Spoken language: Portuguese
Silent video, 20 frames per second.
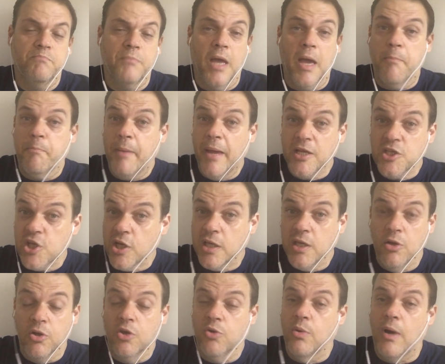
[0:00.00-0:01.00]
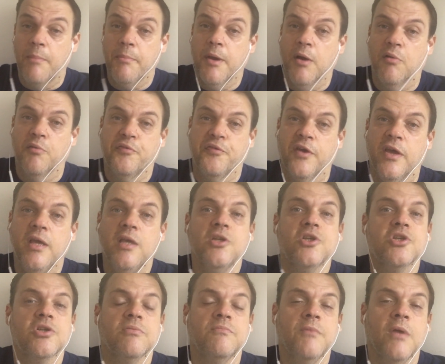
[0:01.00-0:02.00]
repete aquilo que o Abel
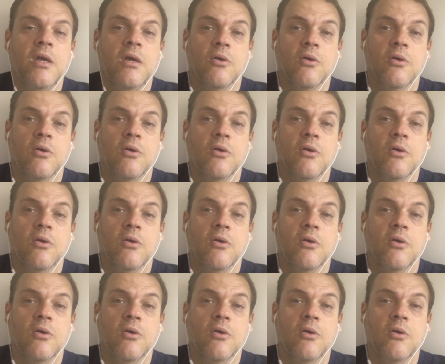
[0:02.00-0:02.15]
fez,